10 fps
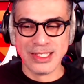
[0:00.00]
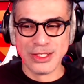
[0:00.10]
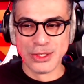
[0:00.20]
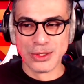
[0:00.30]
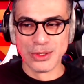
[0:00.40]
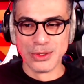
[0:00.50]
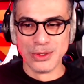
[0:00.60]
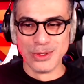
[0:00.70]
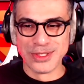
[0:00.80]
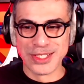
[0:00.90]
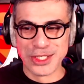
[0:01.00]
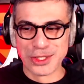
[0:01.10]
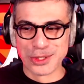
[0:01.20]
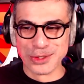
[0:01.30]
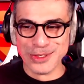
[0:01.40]
chaud, c'est
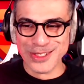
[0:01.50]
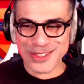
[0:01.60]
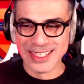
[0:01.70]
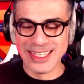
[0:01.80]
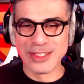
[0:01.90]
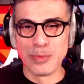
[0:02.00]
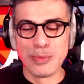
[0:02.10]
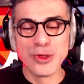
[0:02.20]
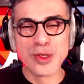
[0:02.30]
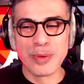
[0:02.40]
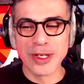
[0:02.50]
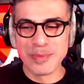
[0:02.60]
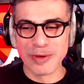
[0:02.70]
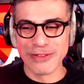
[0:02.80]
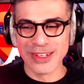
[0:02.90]
chaud Ah, ils ont plus de spot
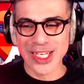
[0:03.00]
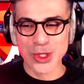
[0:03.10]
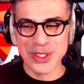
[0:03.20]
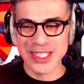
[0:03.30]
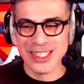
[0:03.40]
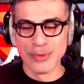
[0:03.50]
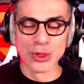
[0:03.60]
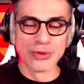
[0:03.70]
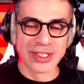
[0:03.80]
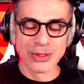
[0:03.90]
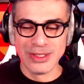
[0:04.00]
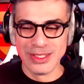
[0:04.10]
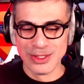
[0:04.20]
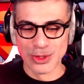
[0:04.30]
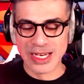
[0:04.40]
pour faire la cuisine Bon, de toute façon,
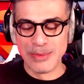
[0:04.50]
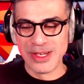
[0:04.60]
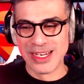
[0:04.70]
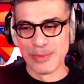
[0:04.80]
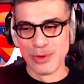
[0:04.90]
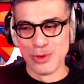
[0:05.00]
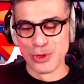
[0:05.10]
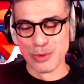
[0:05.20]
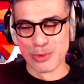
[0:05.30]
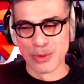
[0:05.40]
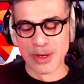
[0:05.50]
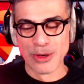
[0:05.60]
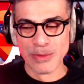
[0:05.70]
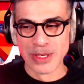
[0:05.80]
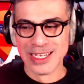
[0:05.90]
ils ont calmé là, le jeu pour le
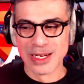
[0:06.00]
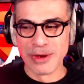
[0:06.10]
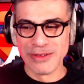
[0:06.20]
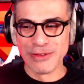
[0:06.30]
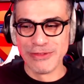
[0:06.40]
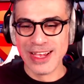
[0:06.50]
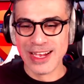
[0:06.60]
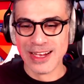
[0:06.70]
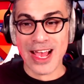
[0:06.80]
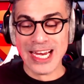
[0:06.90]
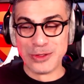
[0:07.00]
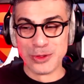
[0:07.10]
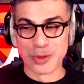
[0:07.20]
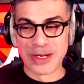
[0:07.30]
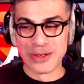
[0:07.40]
moment, mais comment ils vont faire Elle est
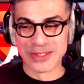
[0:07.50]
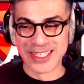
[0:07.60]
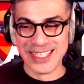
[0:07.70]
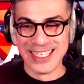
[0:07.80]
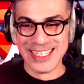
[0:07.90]
toujours pas rentrée.